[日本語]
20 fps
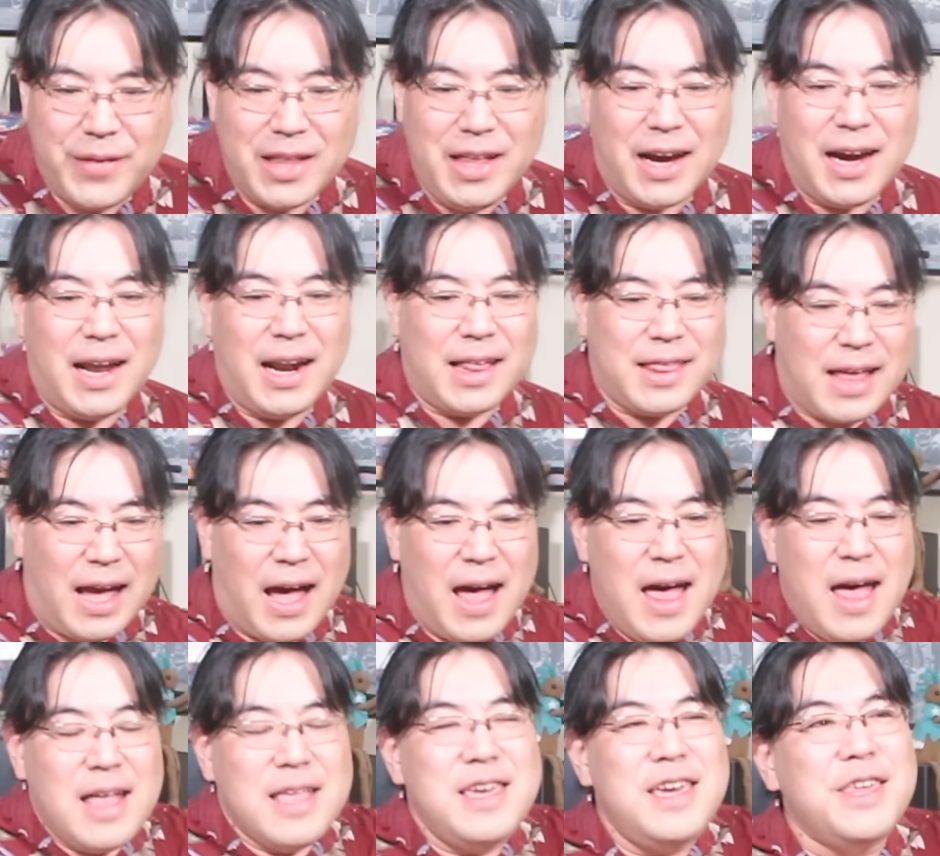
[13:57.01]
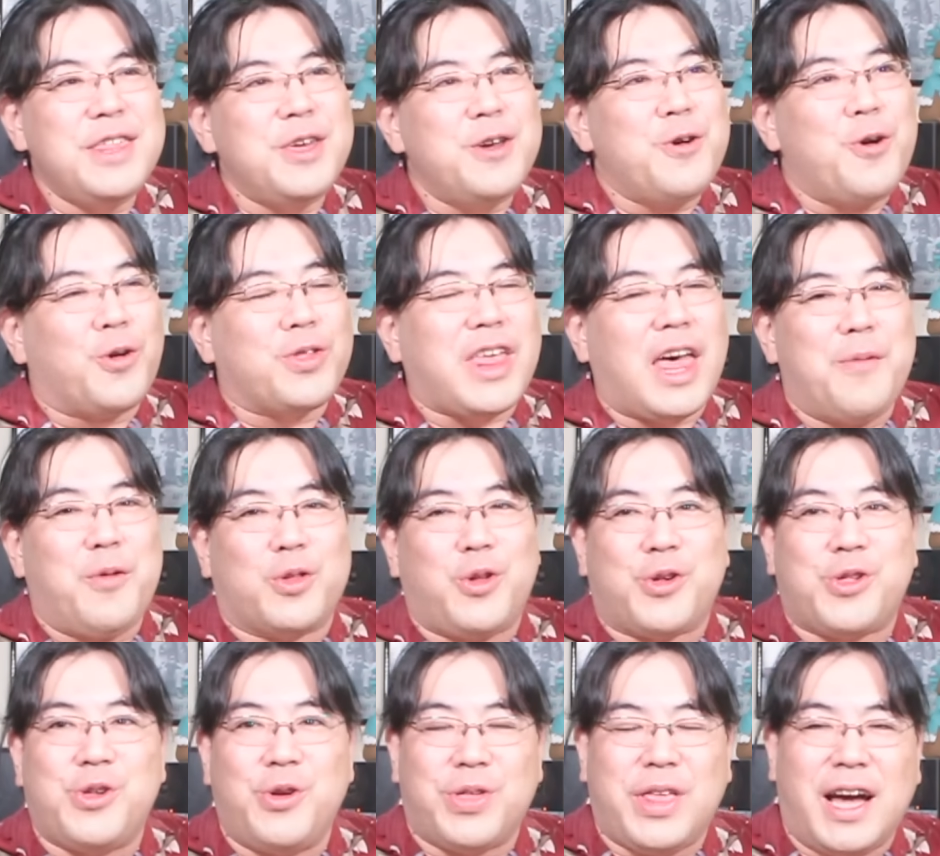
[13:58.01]
だからさ、25歳も
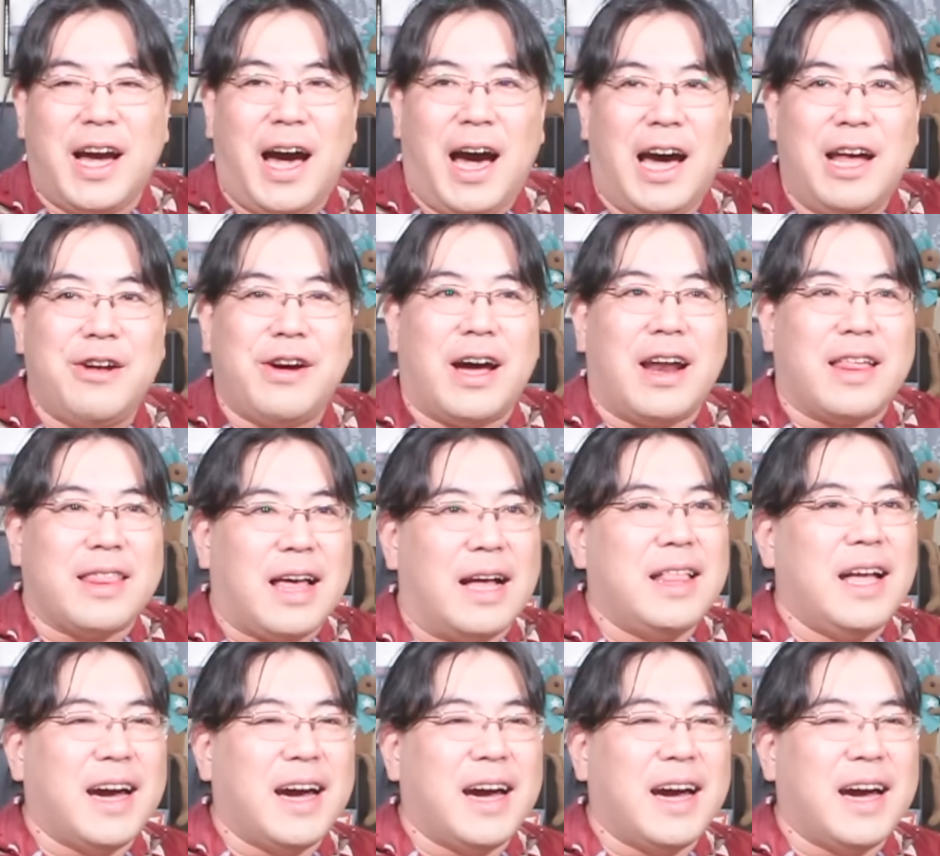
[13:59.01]
年の差があるからさ、